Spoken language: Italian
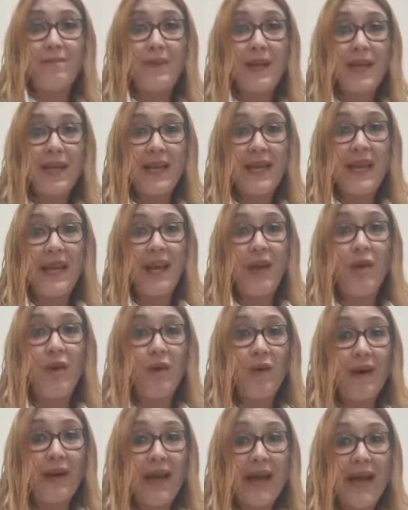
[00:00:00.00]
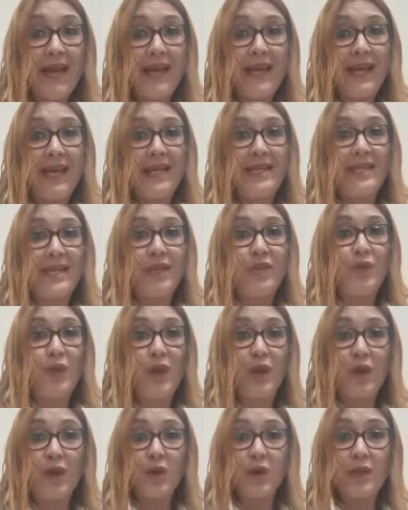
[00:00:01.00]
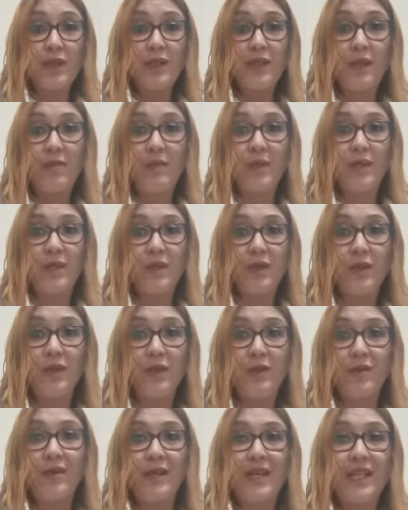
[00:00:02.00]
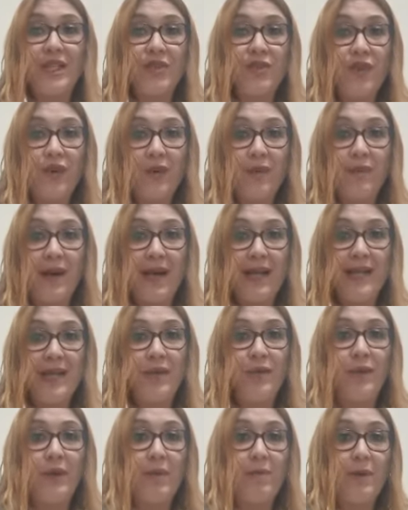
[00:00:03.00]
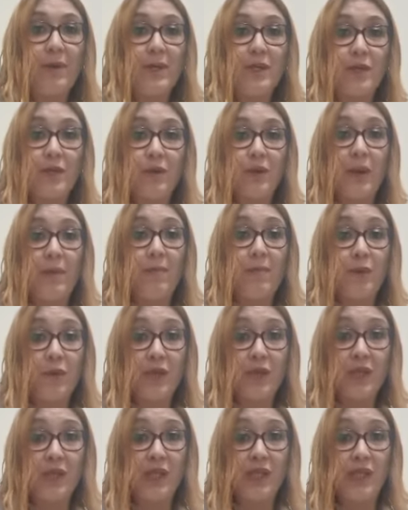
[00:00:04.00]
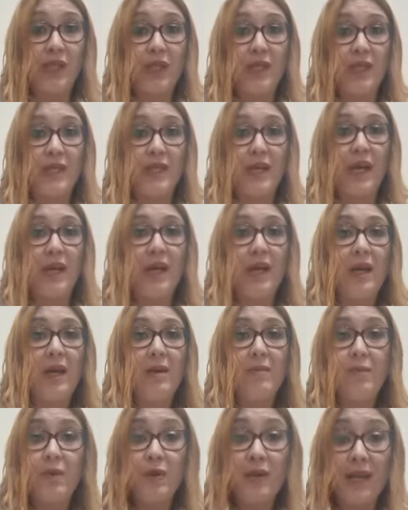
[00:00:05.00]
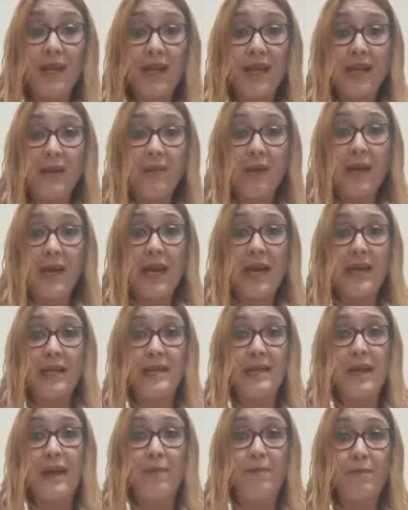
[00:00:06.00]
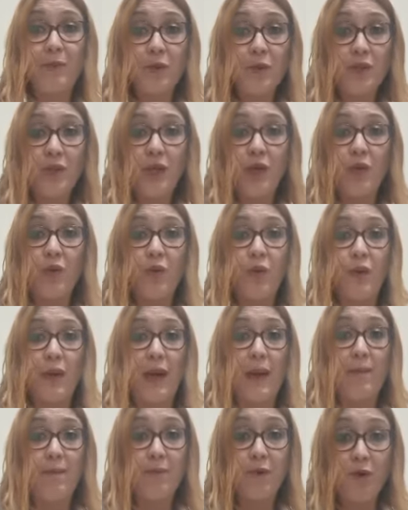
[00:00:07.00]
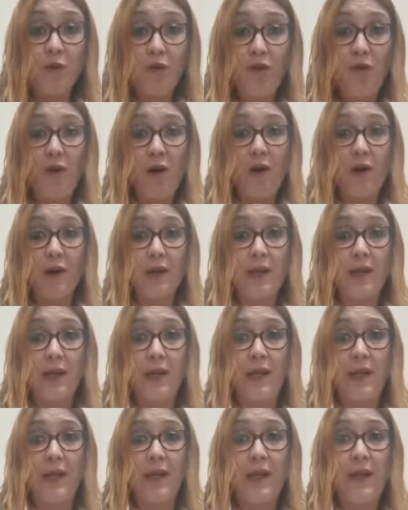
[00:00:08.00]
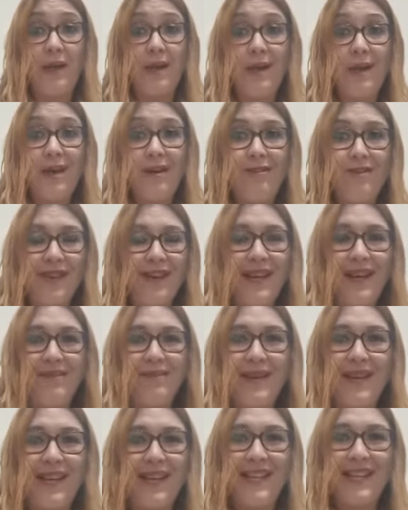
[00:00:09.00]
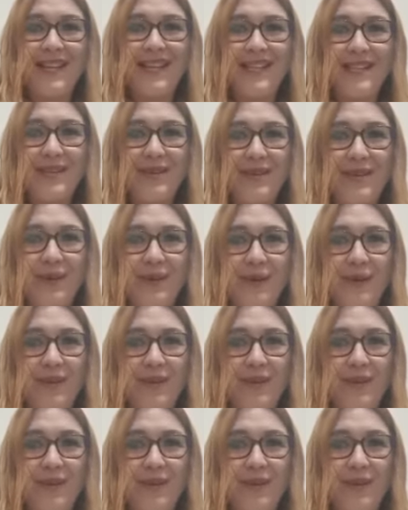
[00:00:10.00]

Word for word: perché con lei, grazie ai suoi corsi, mi sono trasformata in una persona più decisa, più determinata, più sicura, più forte. Finalmente sono